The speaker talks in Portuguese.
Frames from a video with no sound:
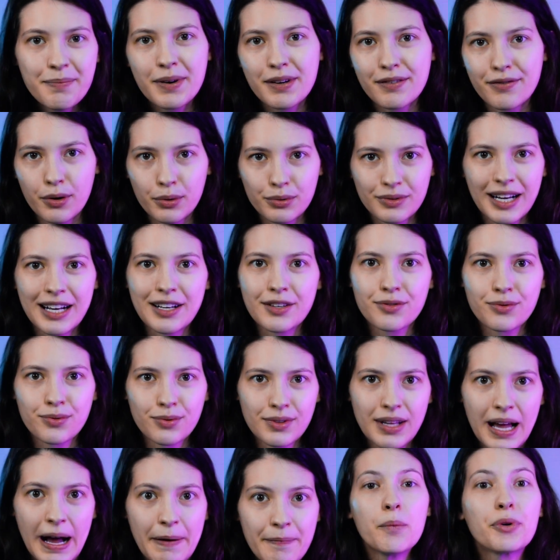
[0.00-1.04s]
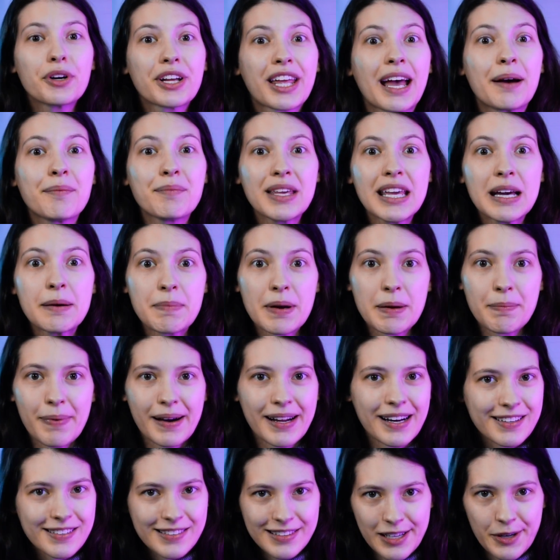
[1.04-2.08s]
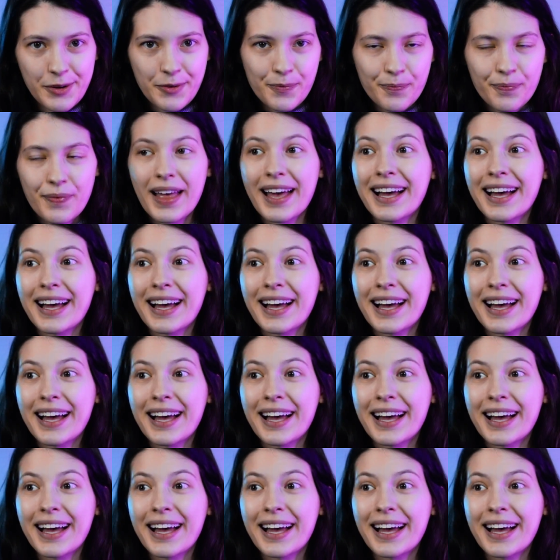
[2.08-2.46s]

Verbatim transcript: para voltar a estudar, porque a minha preparação,